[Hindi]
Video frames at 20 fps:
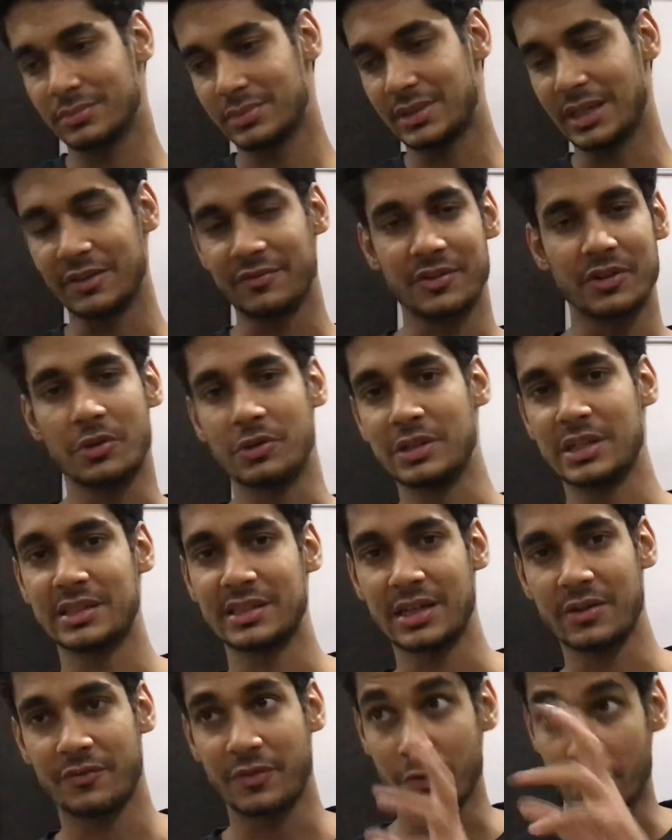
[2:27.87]
कन्वर्ट हो
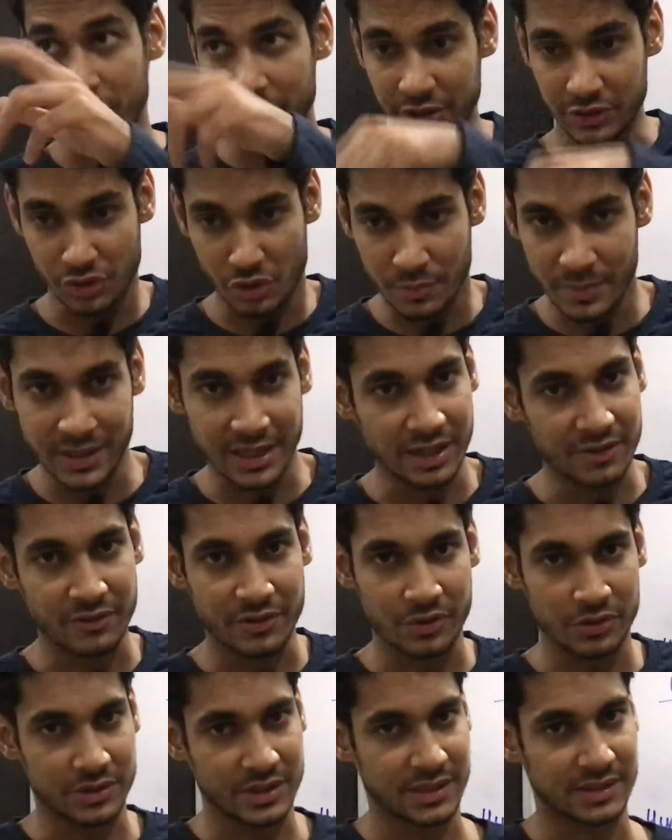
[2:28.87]
जाता है फिर वो नदियों में
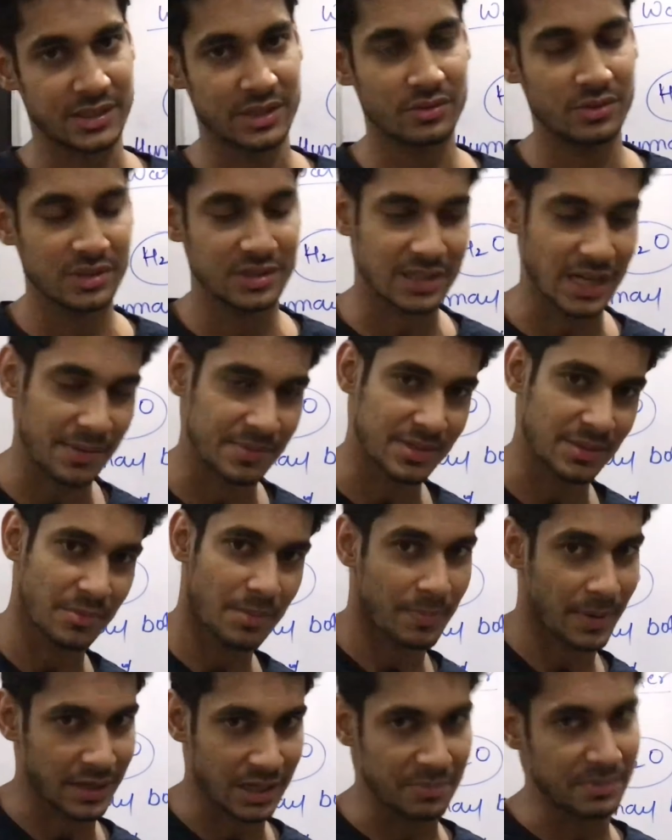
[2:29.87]
कन्वर्ट हो जाता है तो इस टाइप से हमें
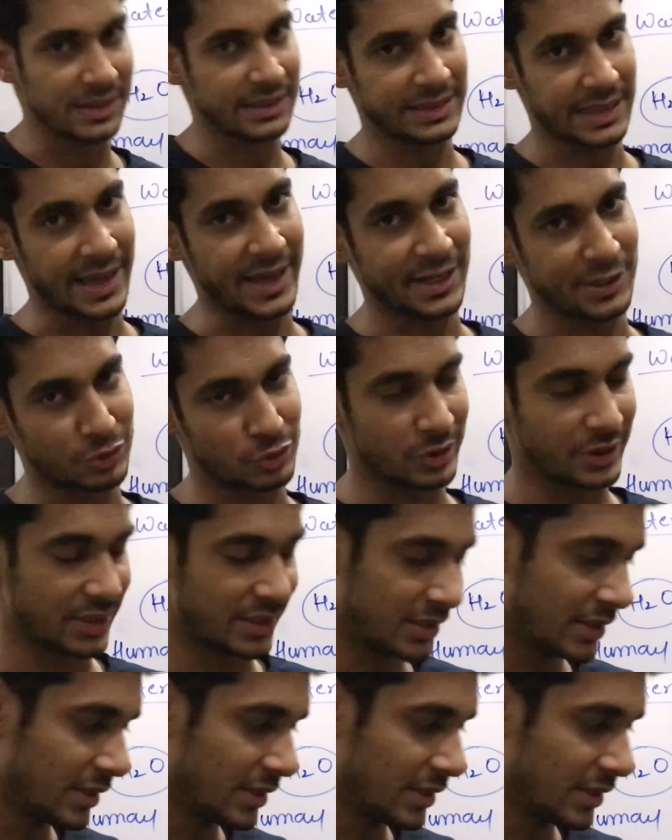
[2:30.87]
पानी मिलता है एक्चुअली